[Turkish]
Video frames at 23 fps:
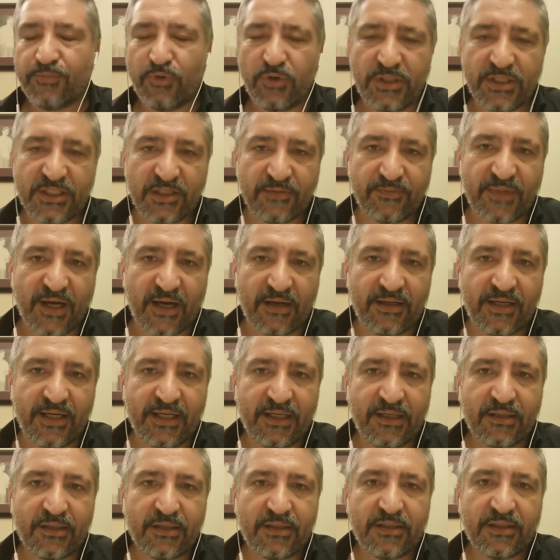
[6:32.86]
Bu
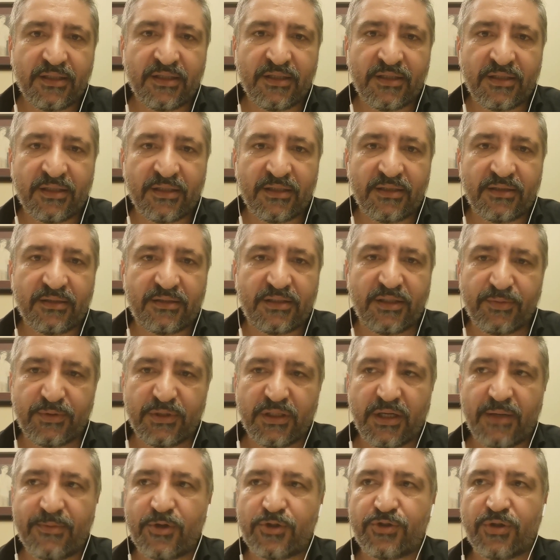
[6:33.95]
isimlerle e,
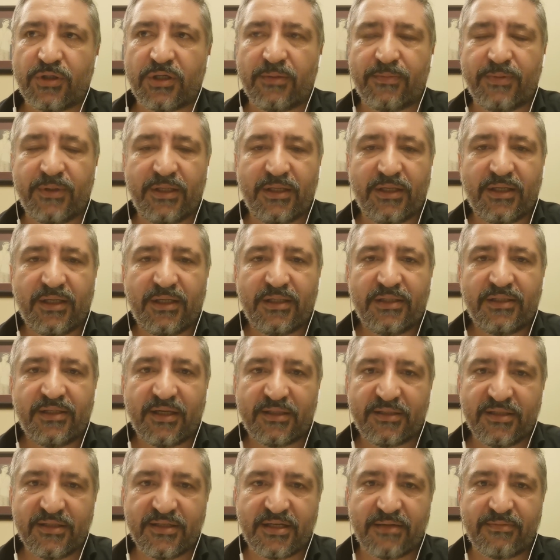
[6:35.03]
tıpkı Rebeşo gibi
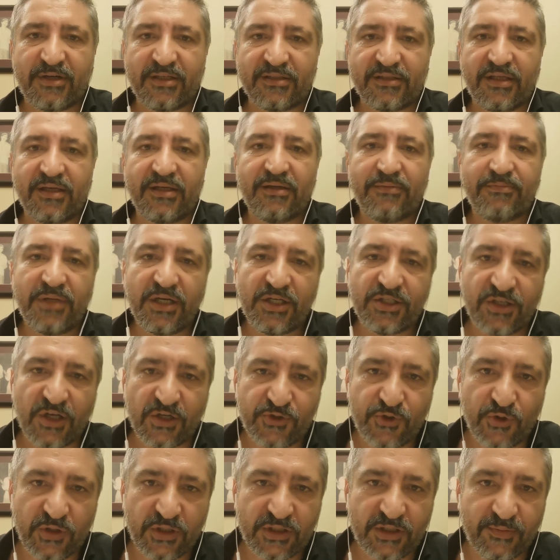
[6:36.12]
yakın zamanda
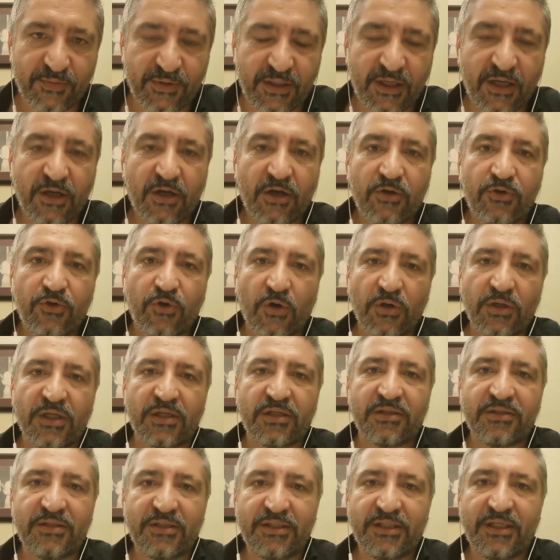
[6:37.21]
Beşiktaş yönetimi
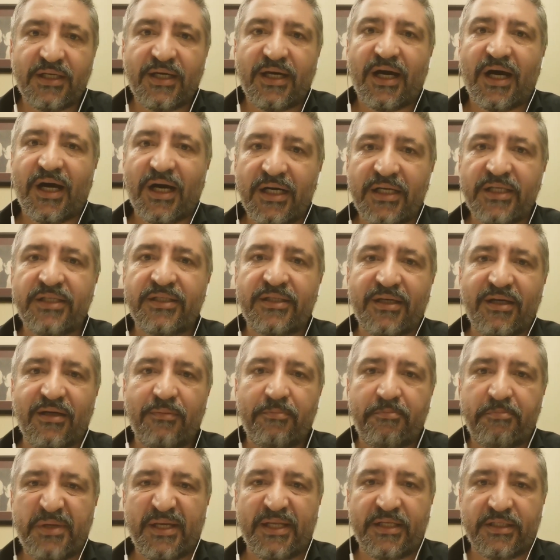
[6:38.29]
yollarını
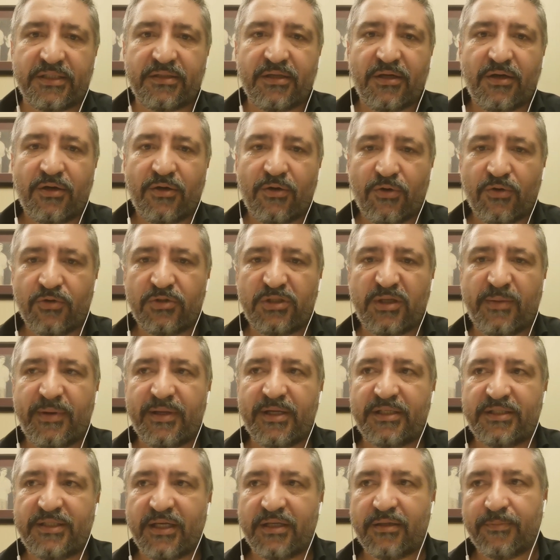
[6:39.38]
ayırabilir. Onu da
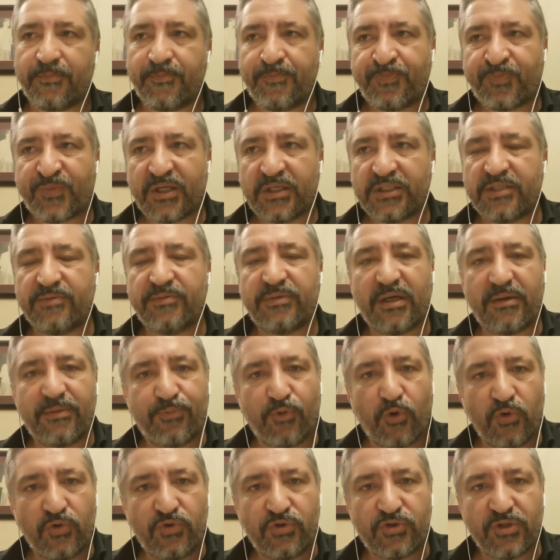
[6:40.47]
belirtelim. Şimdi tabii
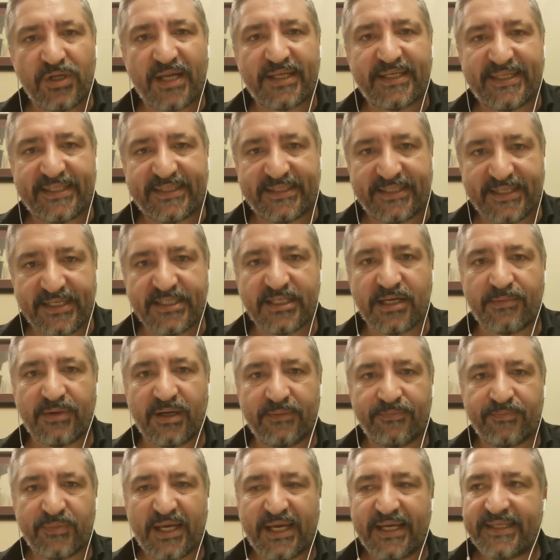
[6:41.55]
bu oyuncular gittiği
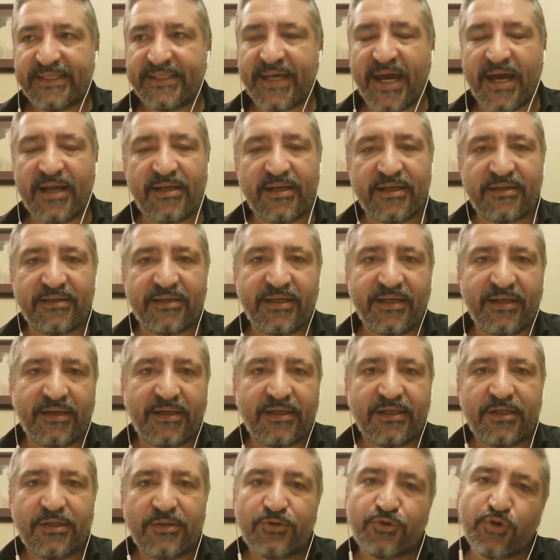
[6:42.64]
zaman yerlerine
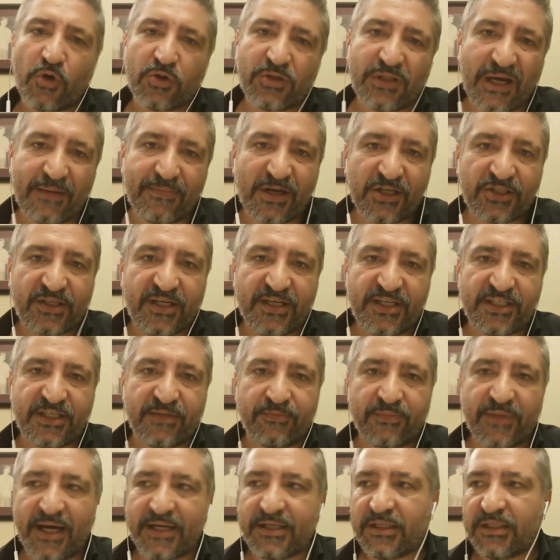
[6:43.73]
çok daha başka
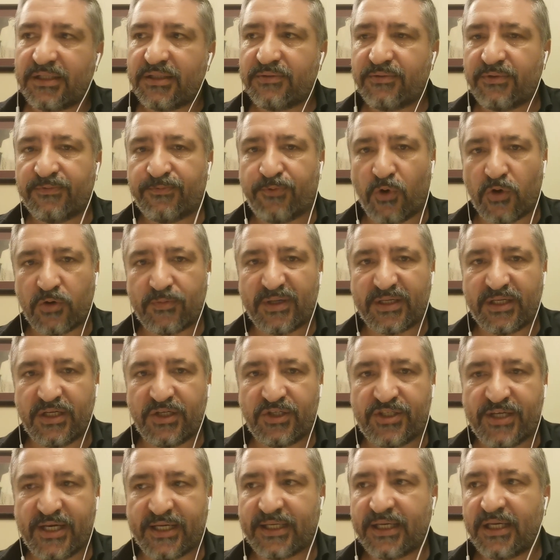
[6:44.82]
isimler e, forma
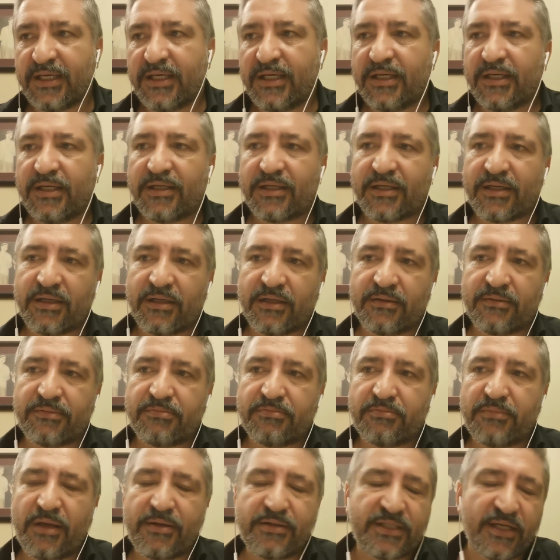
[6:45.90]
giyecek. E,
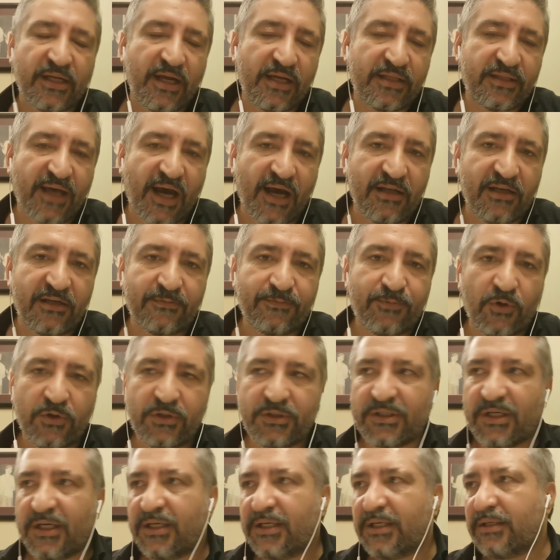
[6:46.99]
mesela Tyler
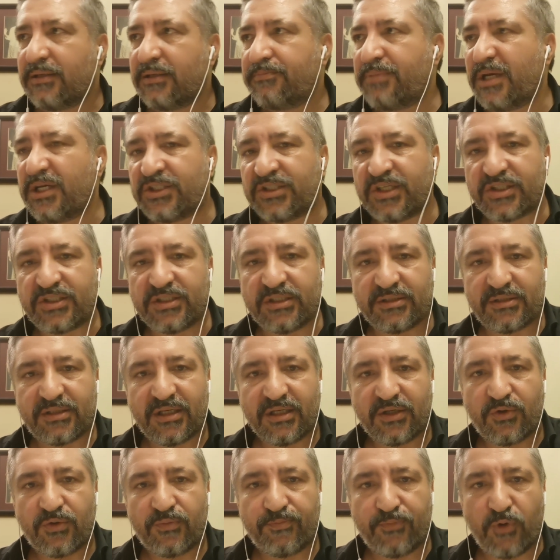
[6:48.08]
Boyd Beşiktaş'ın
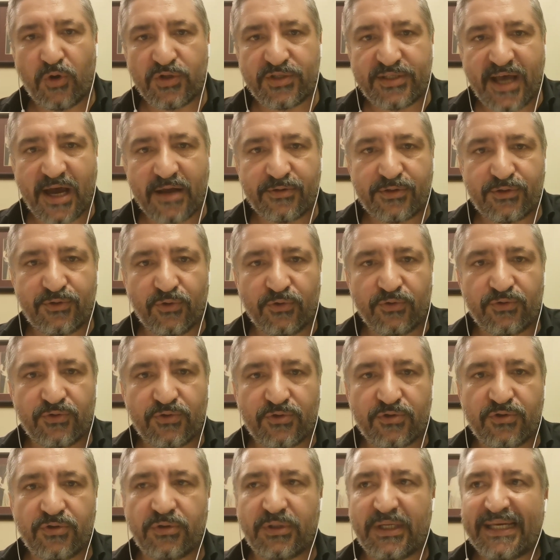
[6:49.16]
bonservisli
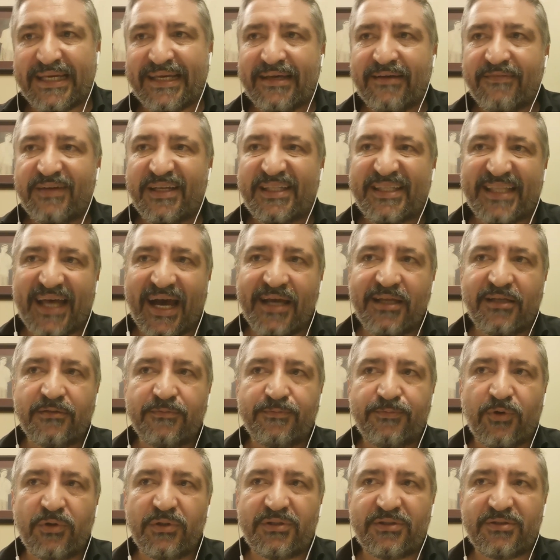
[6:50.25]
oyuncusu ve
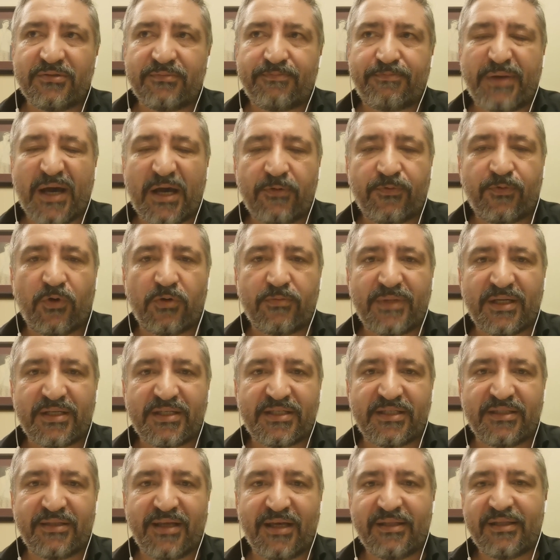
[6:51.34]
Tyler Boyd'un
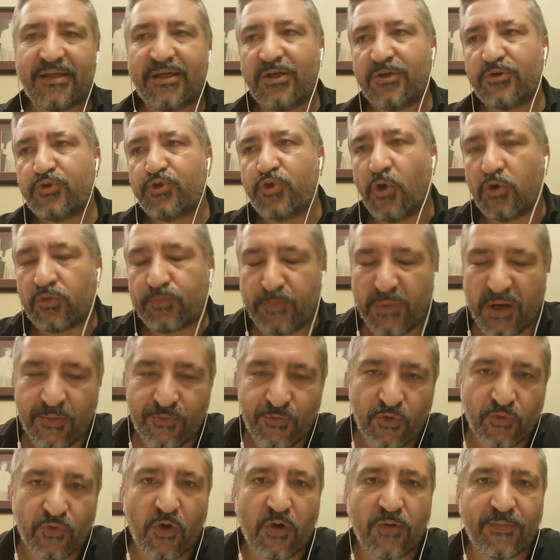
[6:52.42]
performansından çok
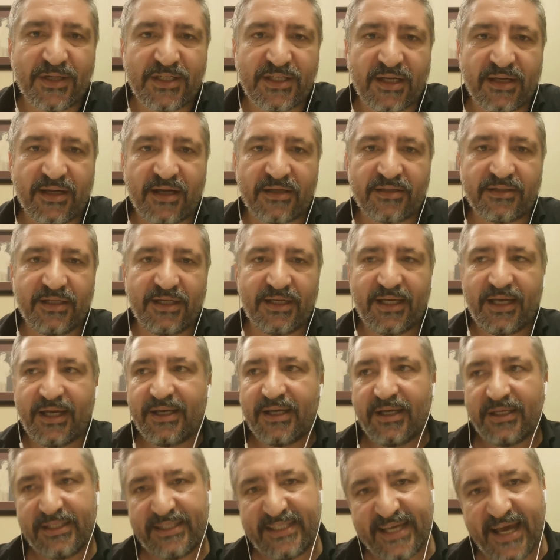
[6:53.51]
memnun olmasalar da
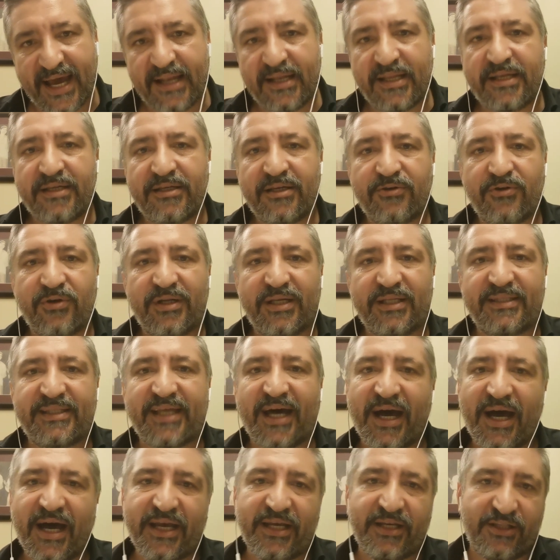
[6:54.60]
diğerlerine göre
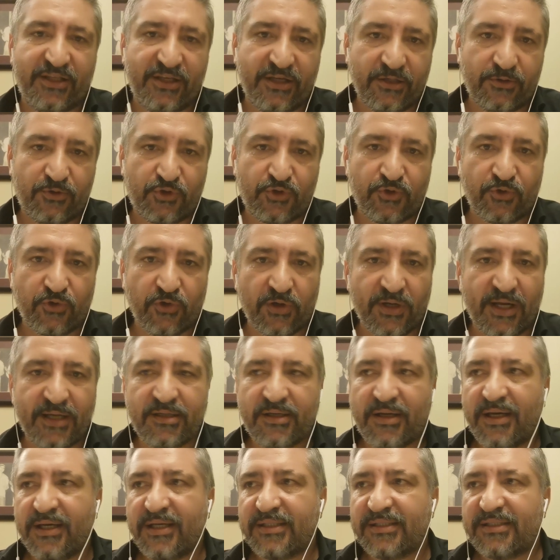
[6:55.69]
daha iyi diye düşünüyorlar.
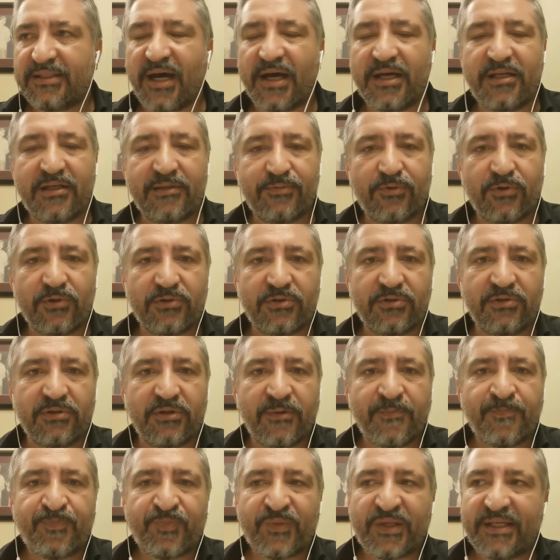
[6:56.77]
Tyler Boyd'u
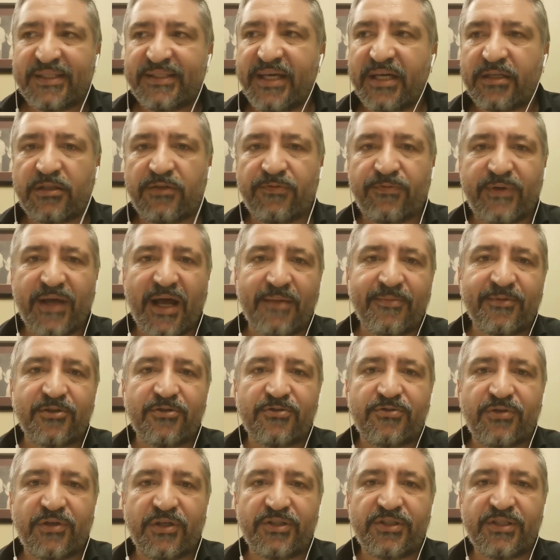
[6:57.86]
teklif
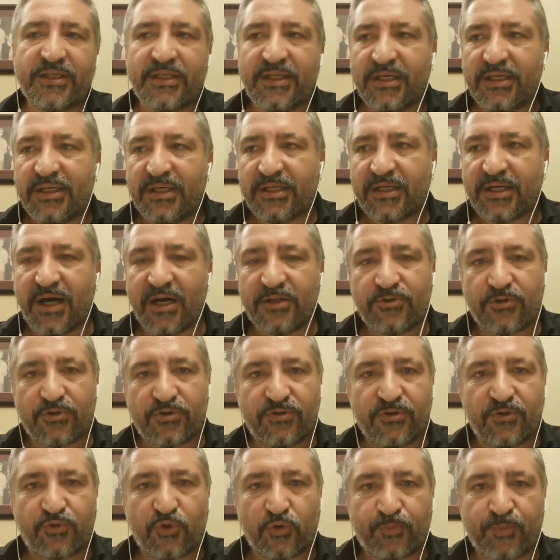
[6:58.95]
gelmedi sürece
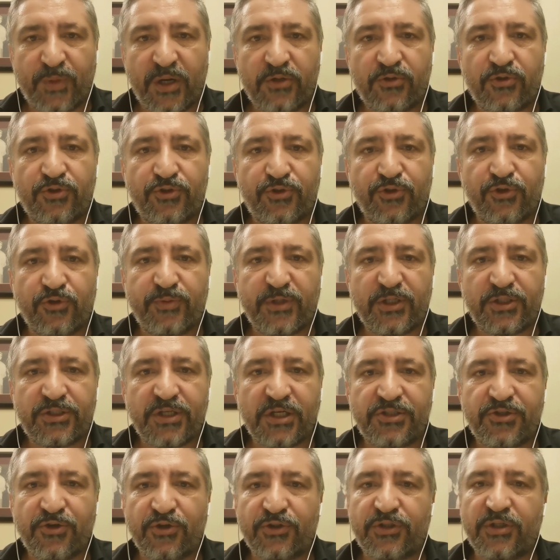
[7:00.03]
kadrosunda tutmayı düşürüyor
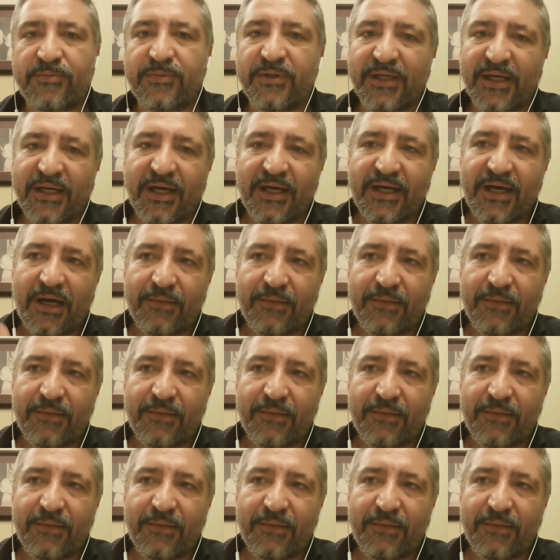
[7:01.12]
Beşiktaş yönetimi.